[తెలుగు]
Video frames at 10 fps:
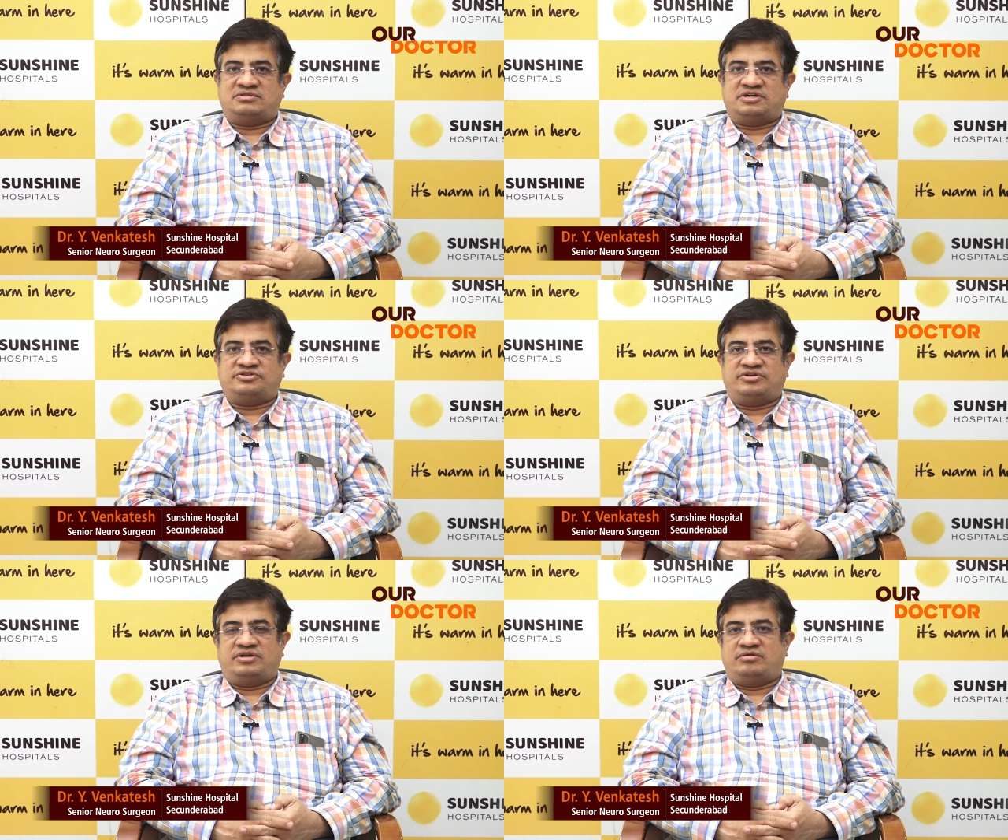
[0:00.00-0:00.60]

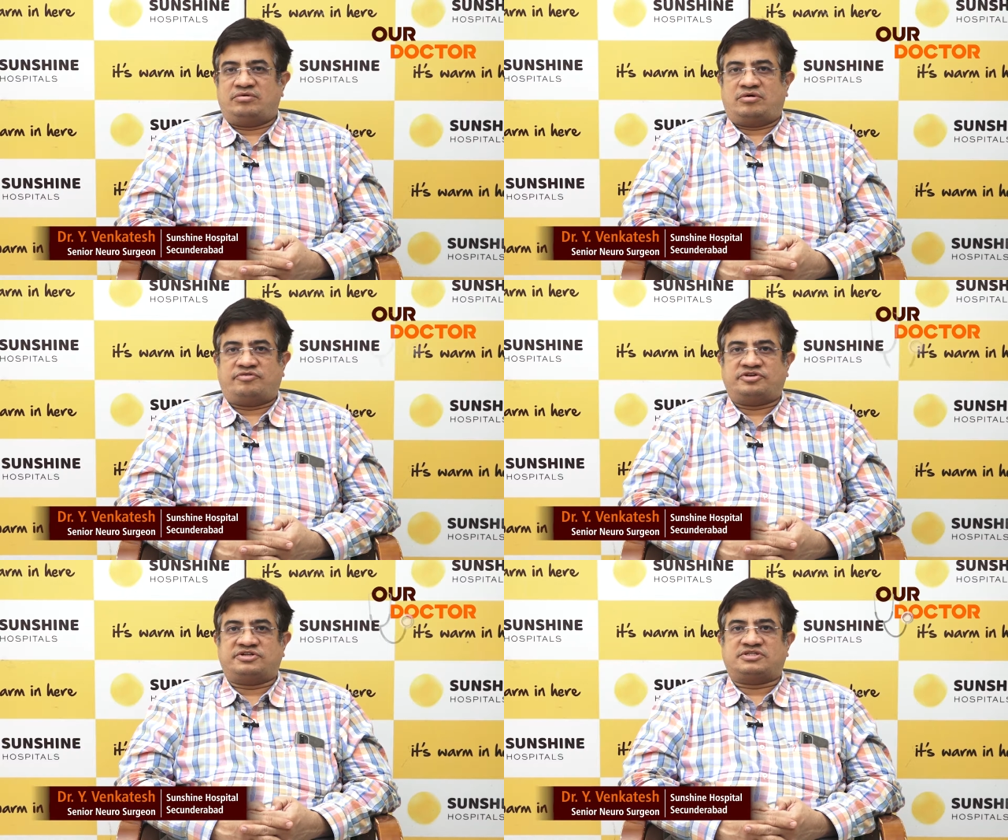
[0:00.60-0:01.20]
సర్జరీ కూడా
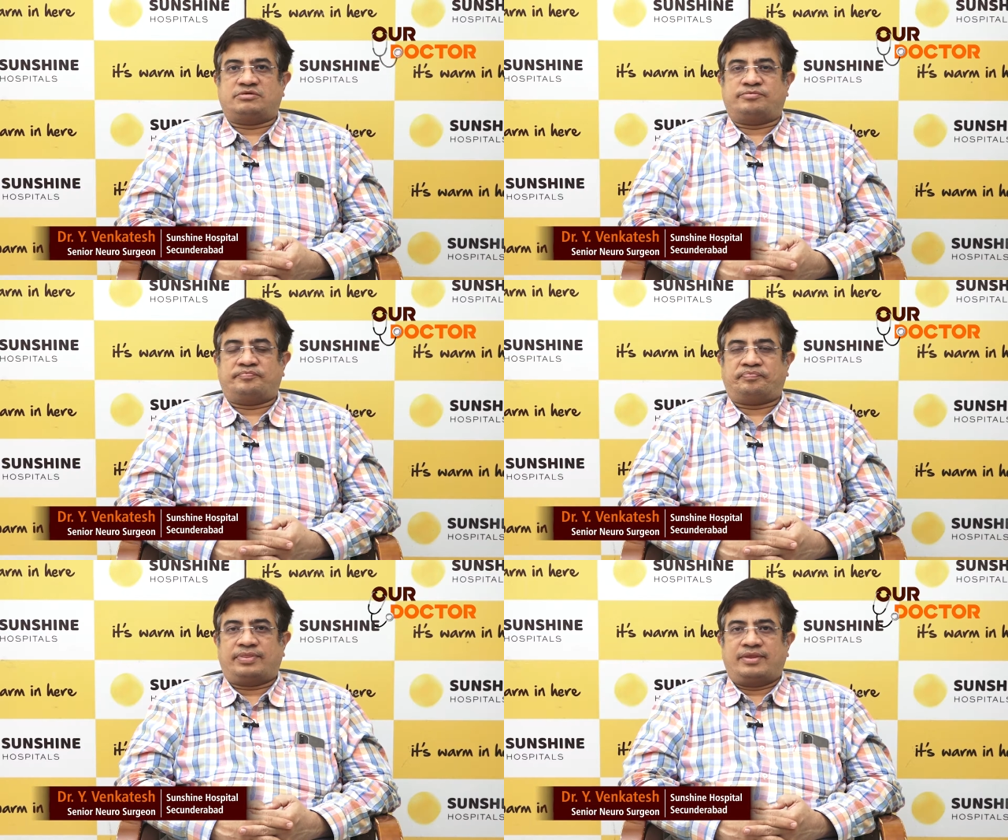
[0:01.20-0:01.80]
ఆఫర్ చేస్తాము
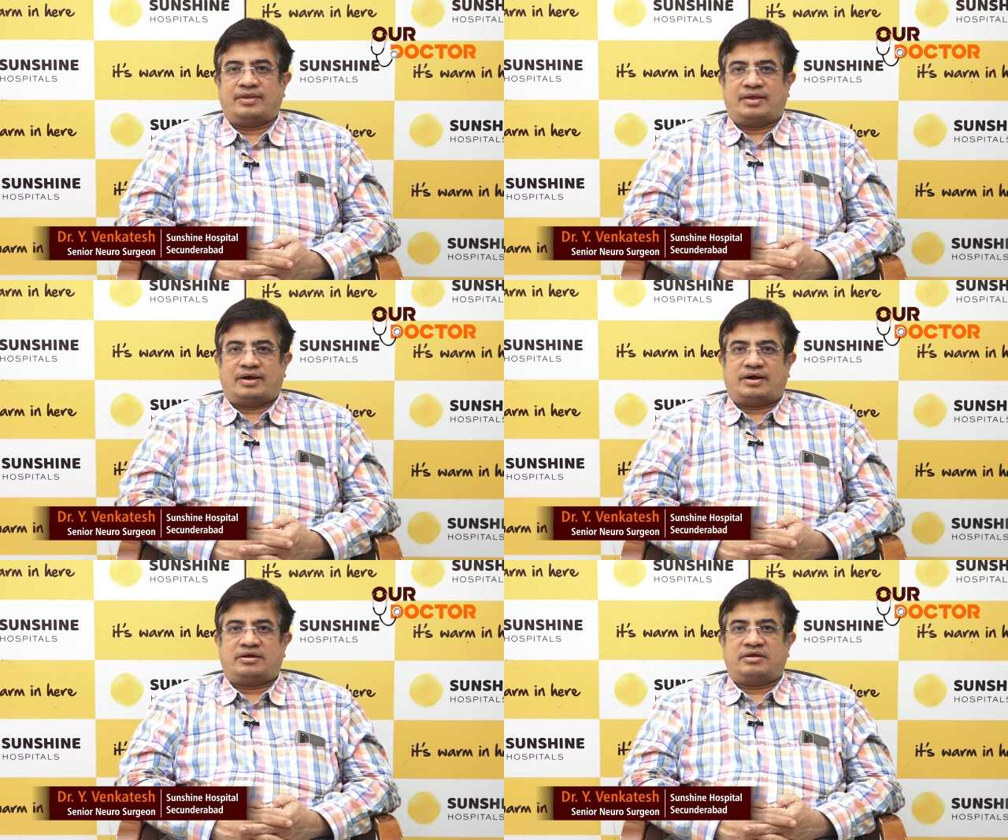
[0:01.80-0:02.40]

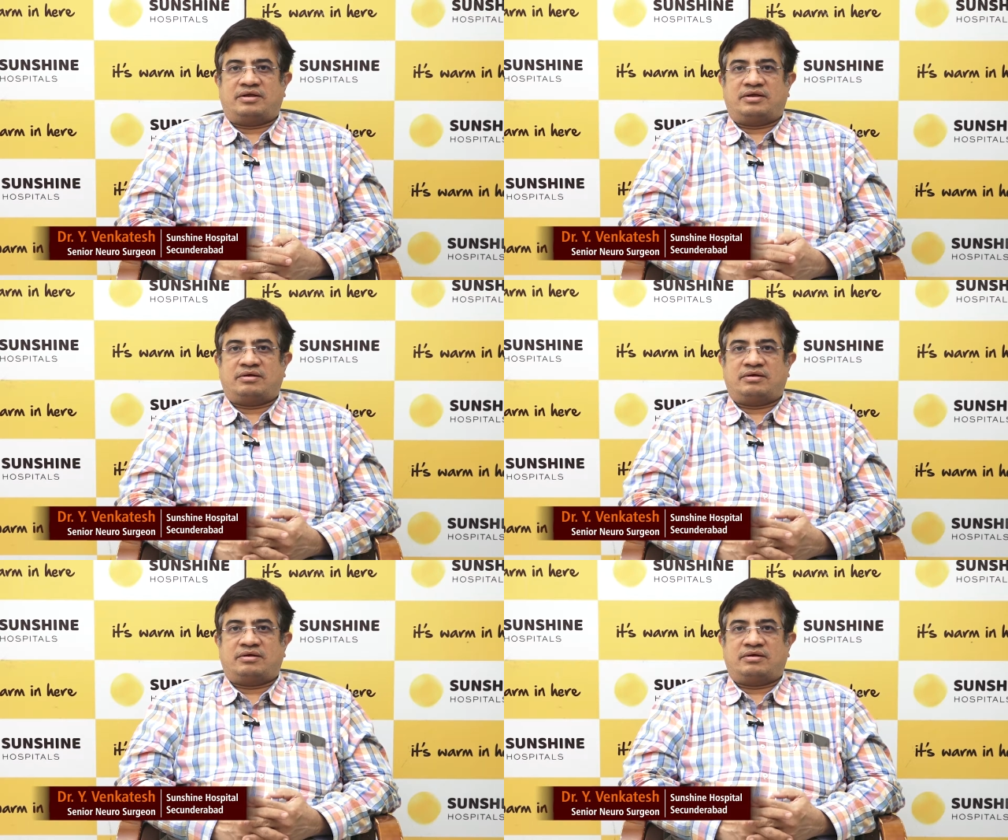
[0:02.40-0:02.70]
అంటే